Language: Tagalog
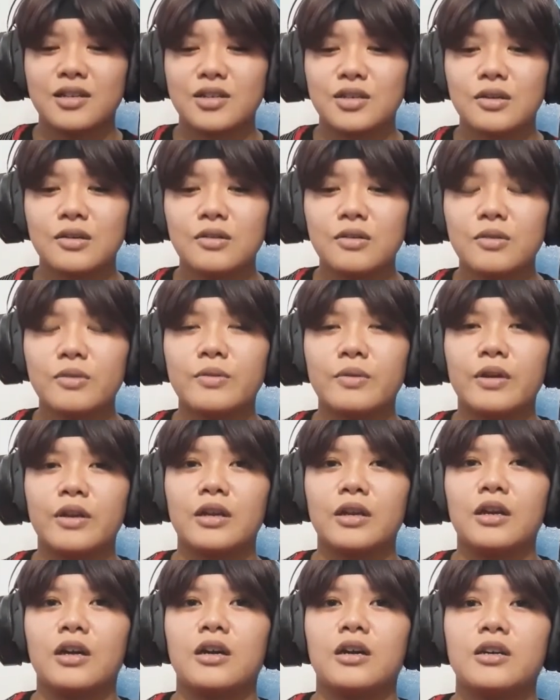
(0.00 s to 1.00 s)
So,
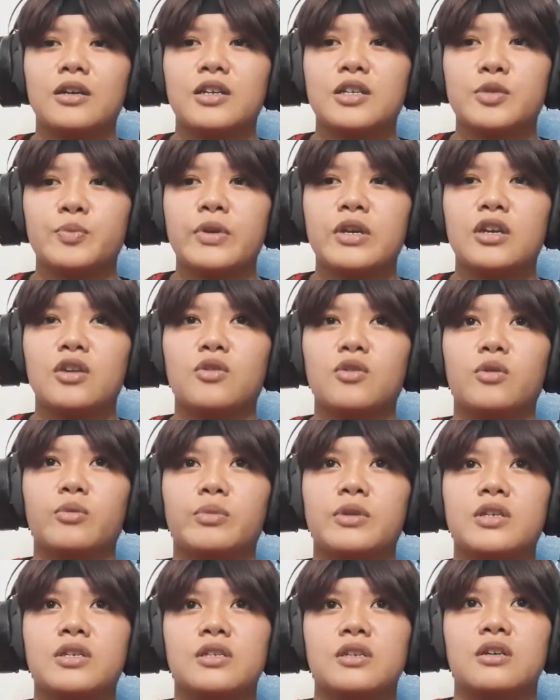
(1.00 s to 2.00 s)
uh, speaking of
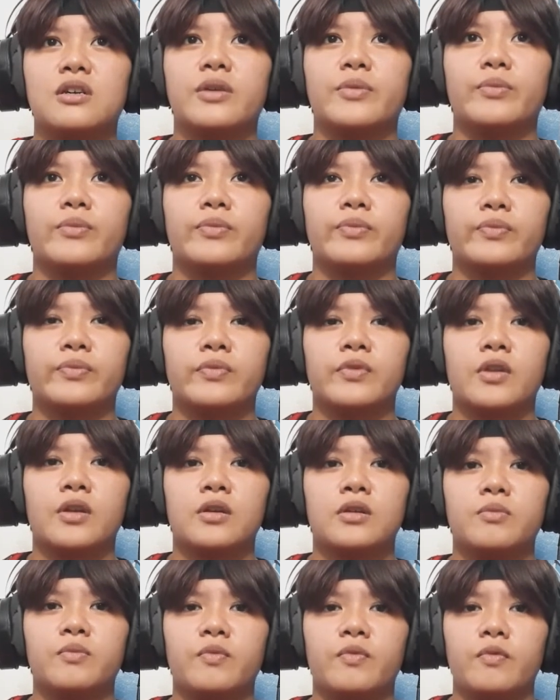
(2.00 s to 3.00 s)
this um,
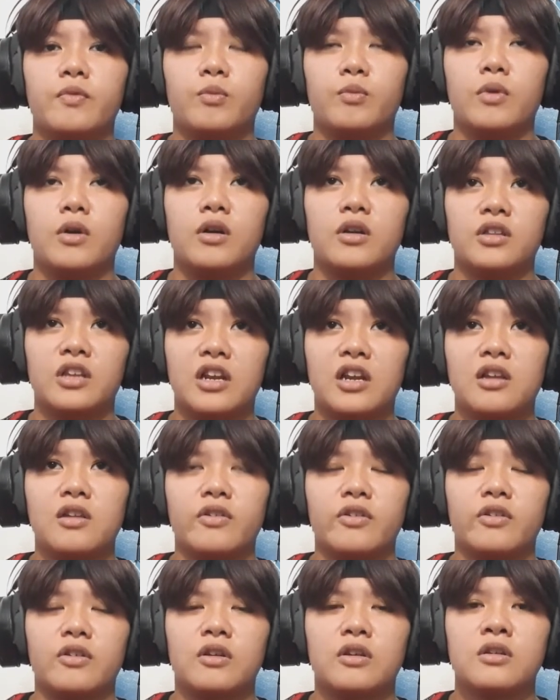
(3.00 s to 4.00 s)

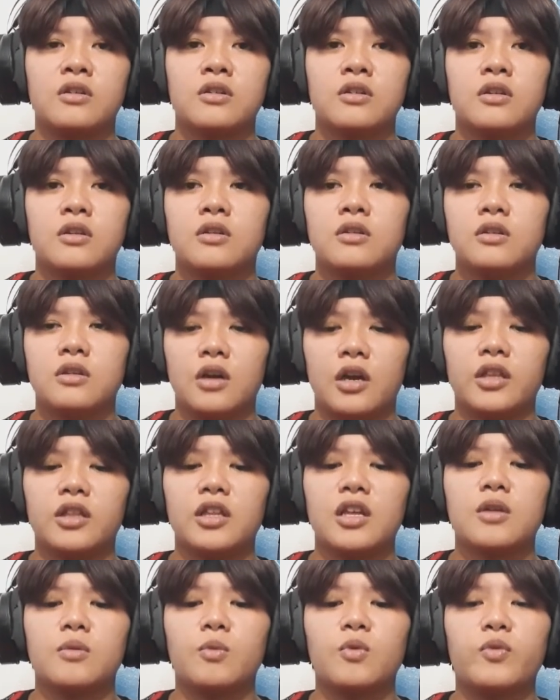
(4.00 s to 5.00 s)
trailer, I
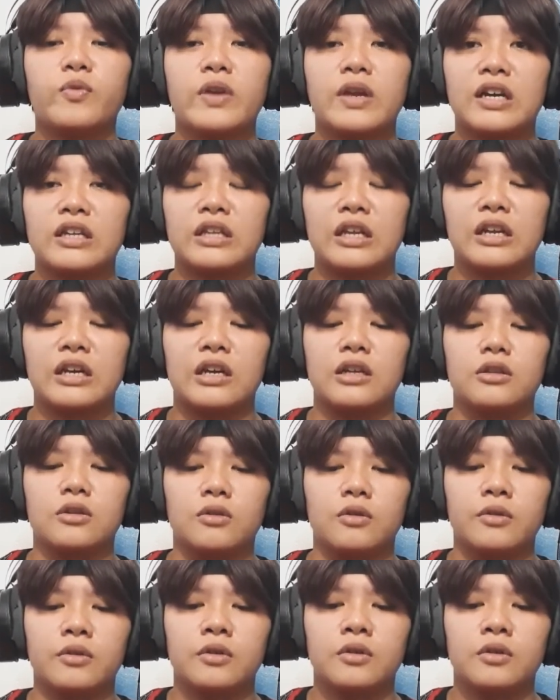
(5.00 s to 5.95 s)
think movie nga talaga to.